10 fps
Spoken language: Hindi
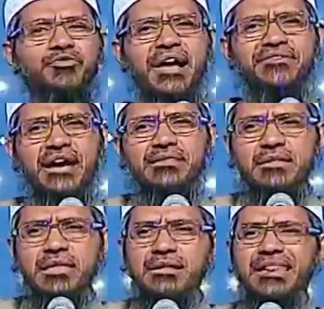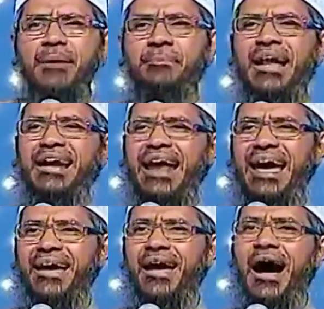उतना तेज़ी से इस्लाम फैल
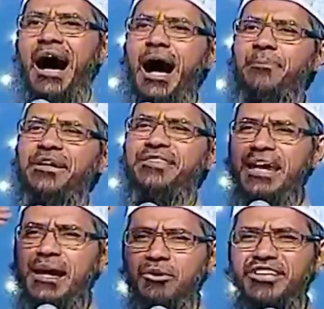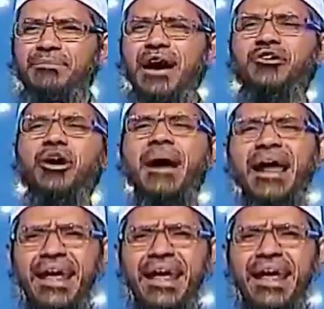रहा है आप कितने मुसलमान को